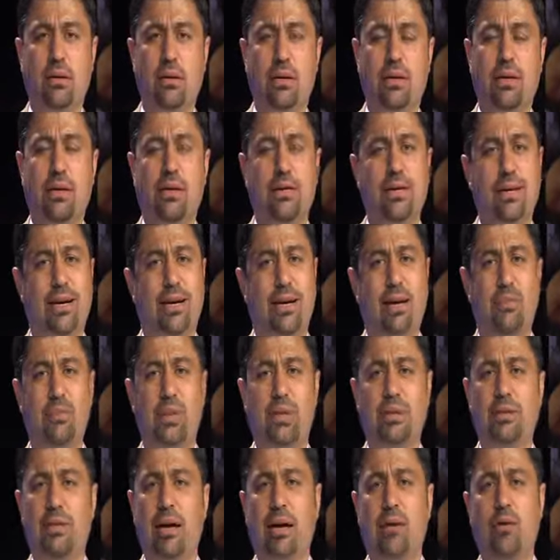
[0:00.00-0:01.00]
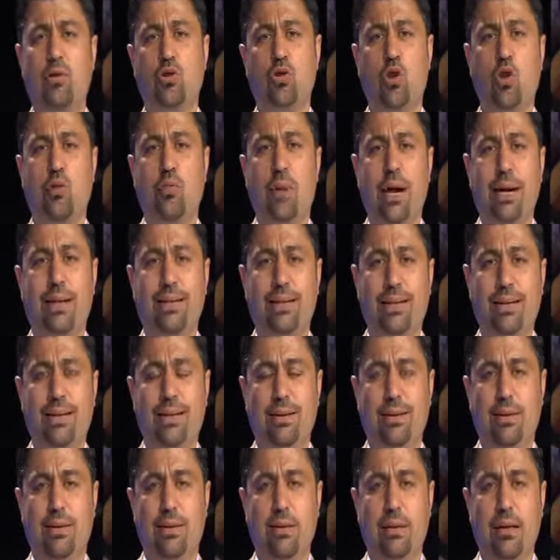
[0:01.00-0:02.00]
ya da şarapla sarhoş olmak değil.
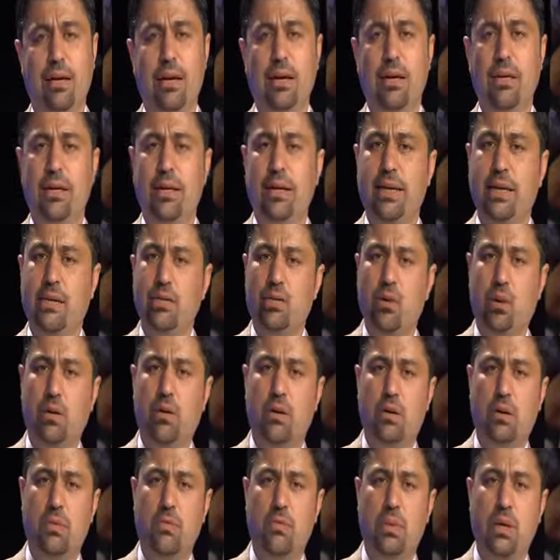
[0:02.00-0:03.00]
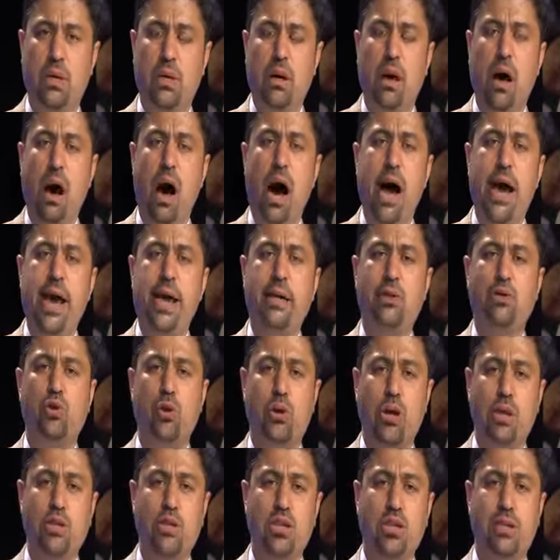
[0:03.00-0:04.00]
Yine söylüyorum. Ayet
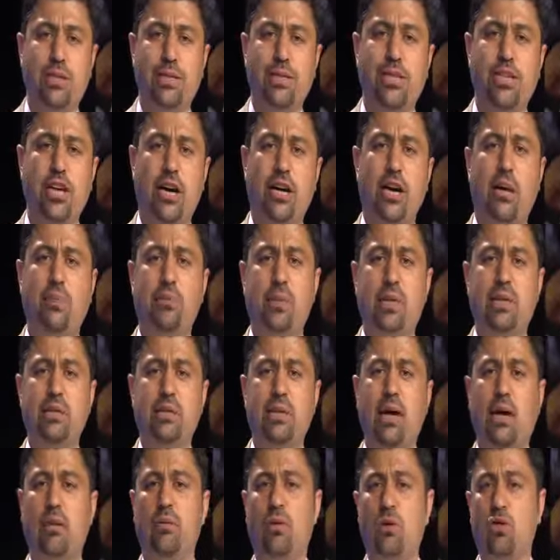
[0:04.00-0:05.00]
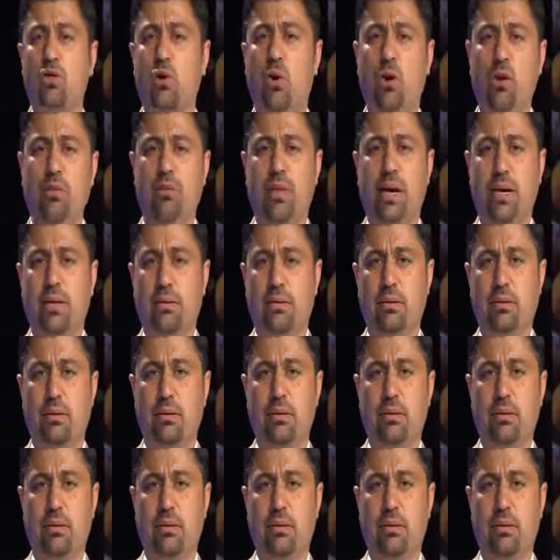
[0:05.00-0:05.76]
çok açık. Şarapla sarhoş olmayın.